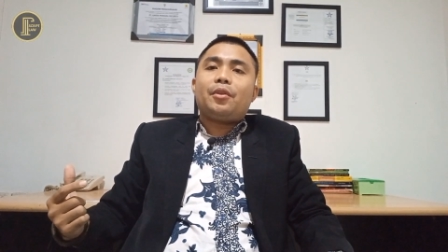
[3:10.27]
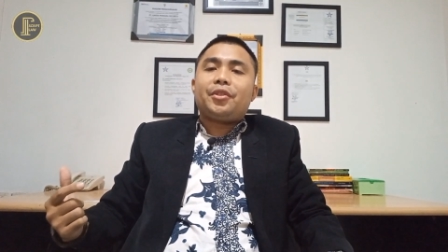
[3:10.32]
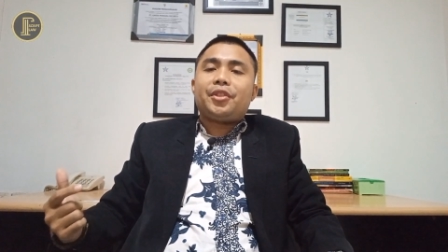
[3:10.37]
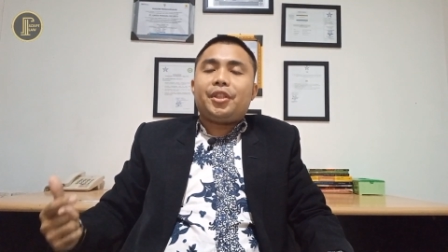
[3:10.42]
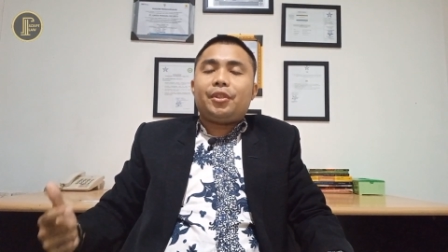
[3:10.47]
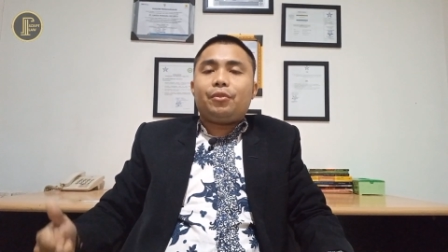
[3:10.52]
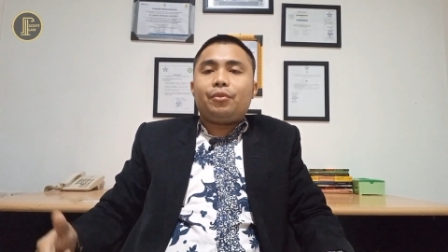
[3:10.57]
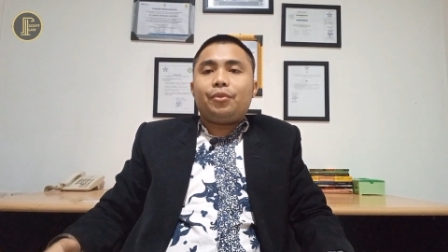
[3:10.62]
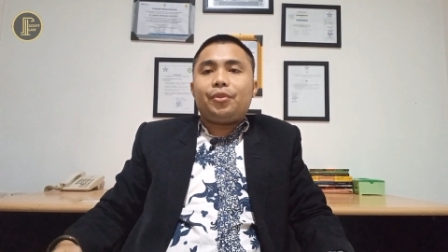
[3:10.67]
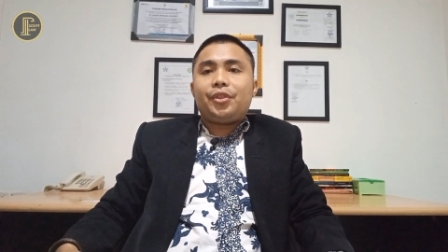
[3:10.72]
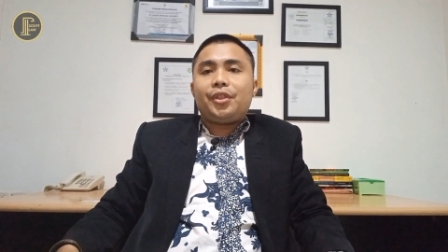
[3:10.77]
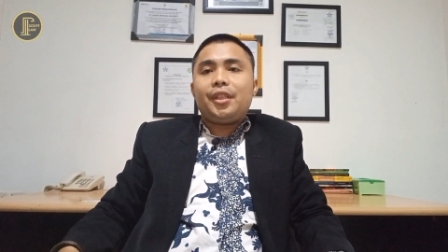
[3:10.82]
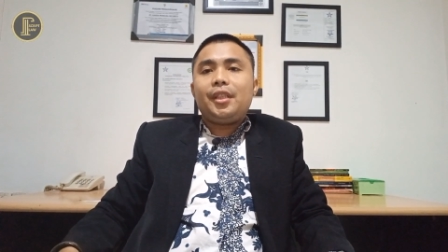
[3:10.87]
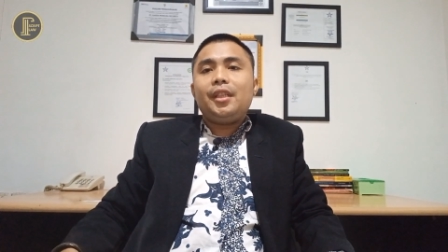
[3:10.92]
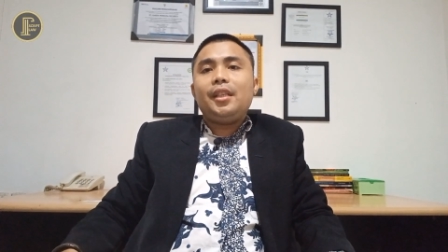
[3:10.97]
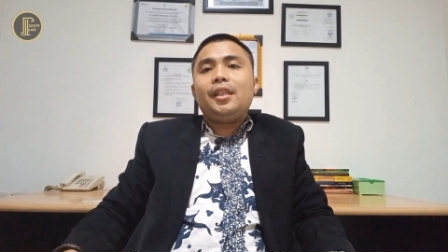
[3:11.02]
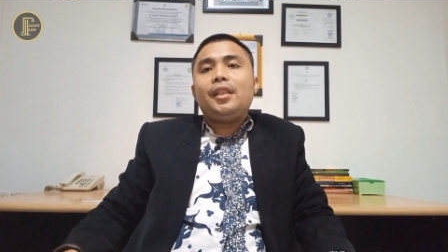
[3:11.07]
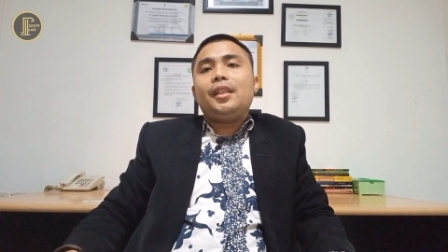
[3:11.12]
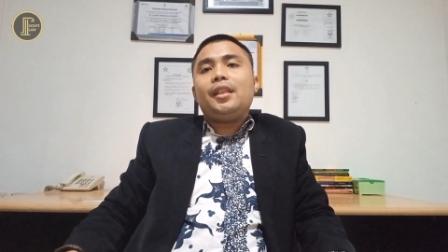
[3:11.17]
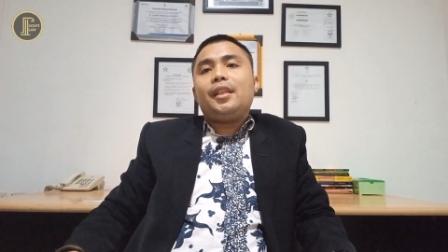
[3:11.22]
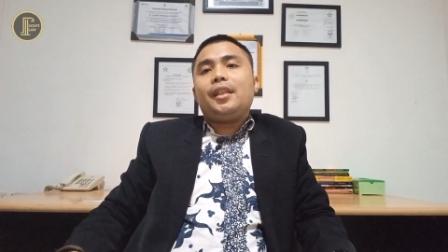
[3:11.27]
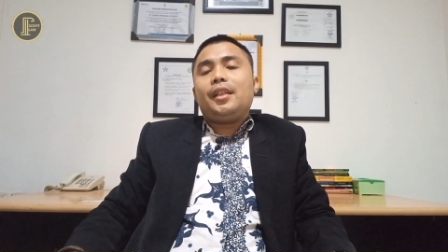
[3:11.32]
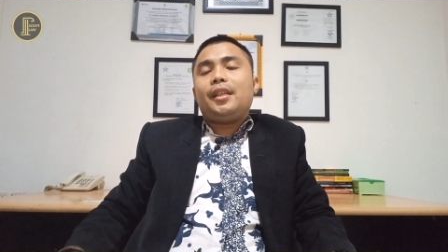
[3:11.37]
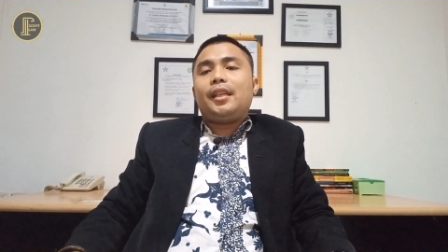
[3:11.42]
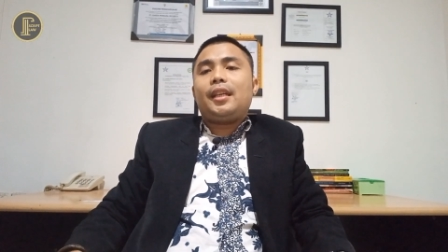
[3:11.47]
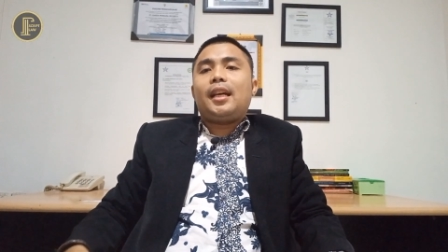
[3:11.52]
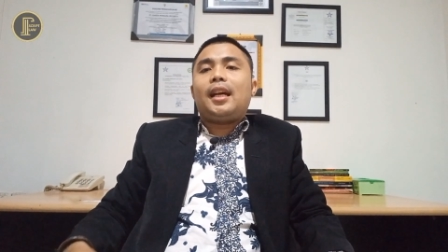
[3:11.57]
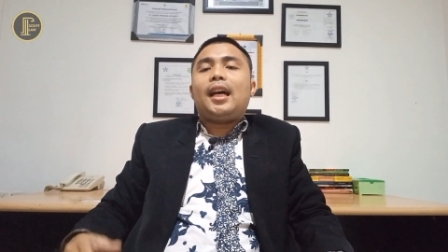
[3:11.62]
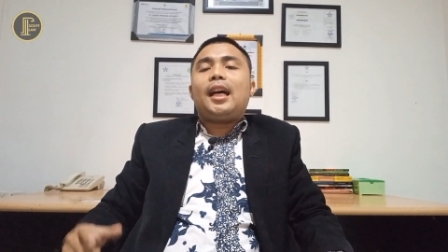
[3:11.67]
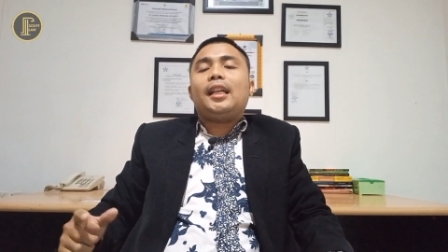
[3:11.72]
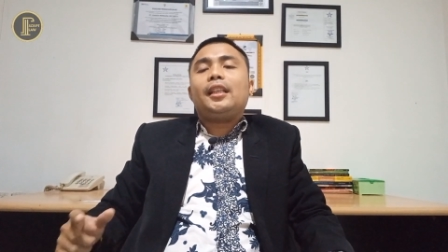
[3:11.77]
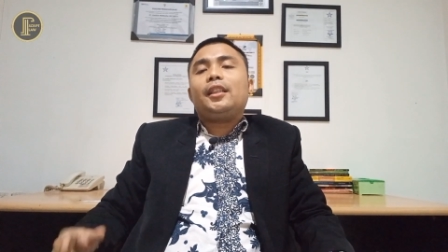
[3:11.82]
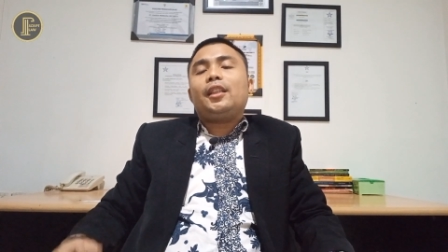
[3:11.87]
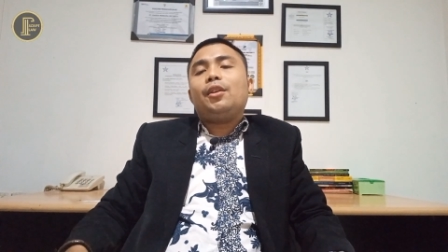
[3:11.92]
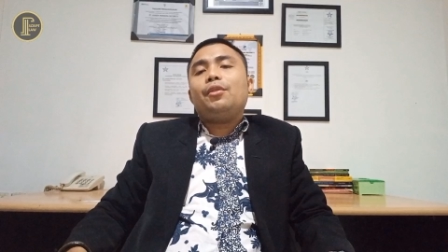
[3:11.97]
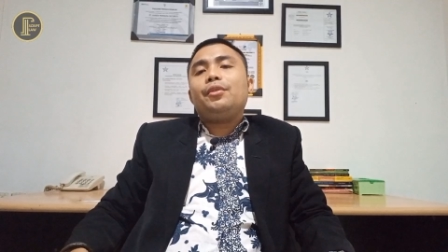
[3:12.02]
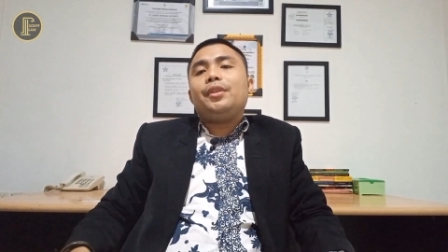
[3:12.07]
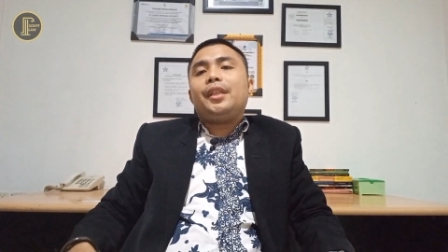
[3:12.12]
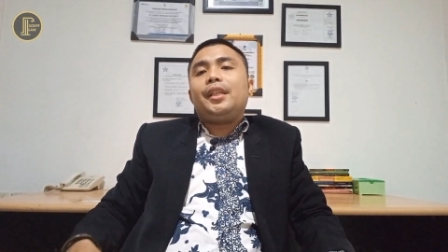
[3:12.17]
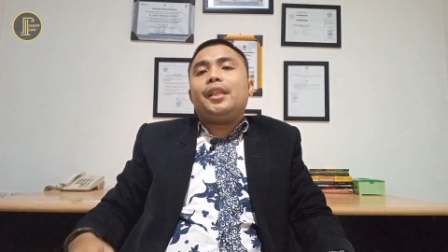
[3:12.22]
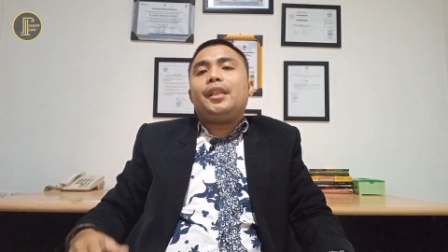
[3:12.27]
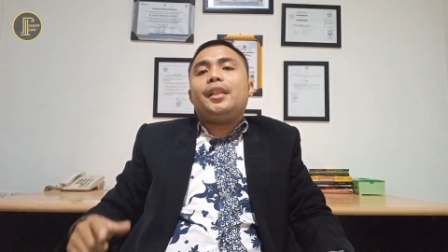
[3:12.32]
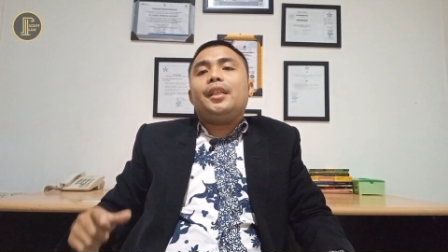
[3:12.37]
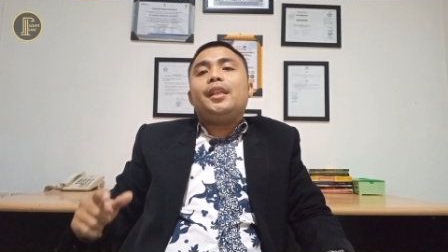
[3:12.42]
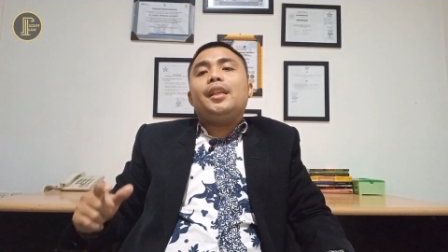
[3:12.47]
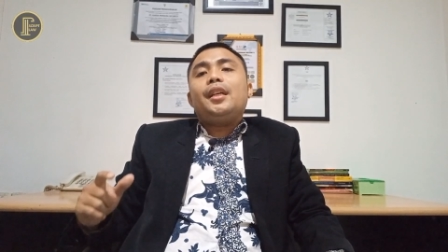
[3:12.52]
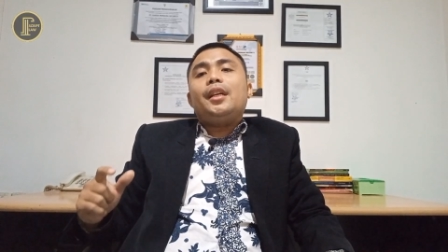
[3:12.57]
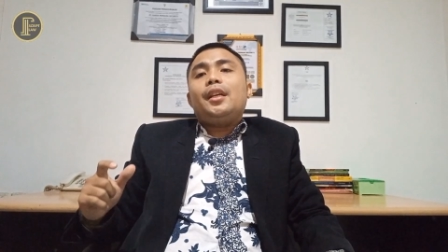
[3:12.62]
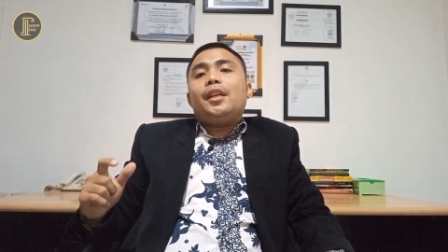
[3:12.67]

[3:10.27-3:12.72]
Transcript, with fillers: Konstitusi ya atau di